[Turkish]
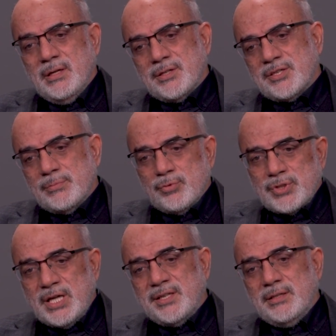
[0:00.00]
Şimdi
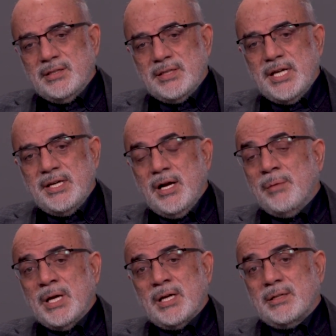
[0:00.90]
buradan geri
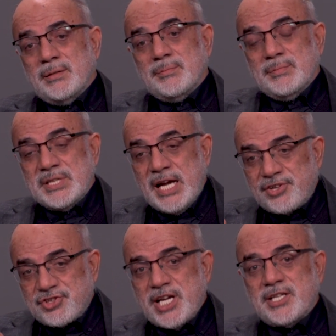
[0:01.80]
ama
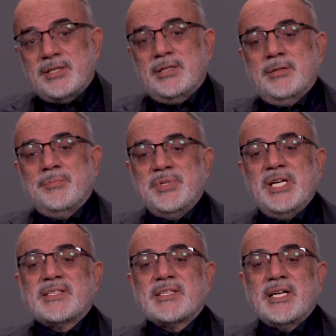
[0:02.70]
gerçek
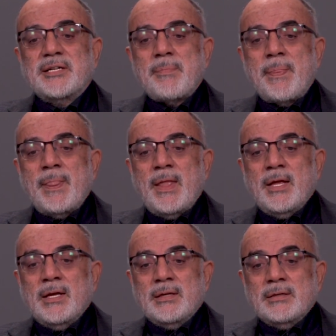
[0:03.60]
piyasa,
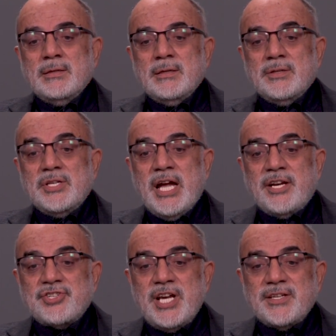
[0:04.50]

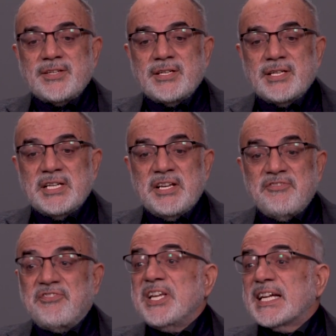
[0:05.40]
gerçek
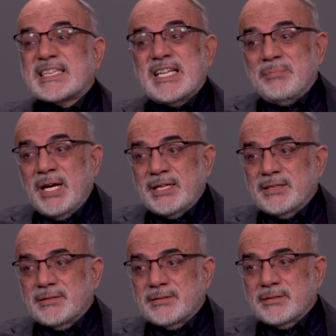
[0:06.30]
fiyatlama
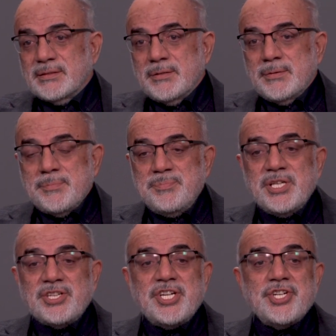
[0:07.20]

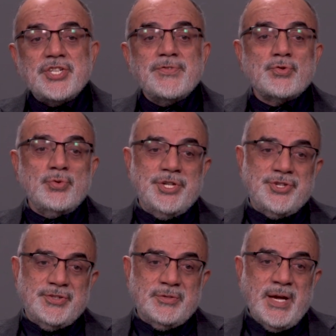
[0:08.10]
bir keşif
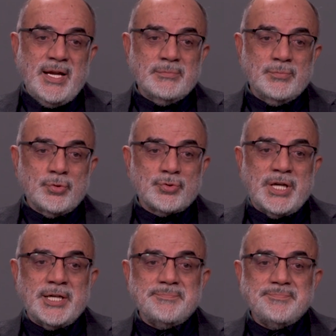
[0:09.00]
sürecidir. Ben
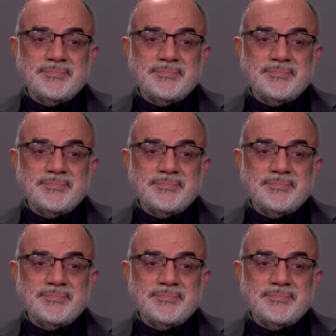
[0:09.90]
burada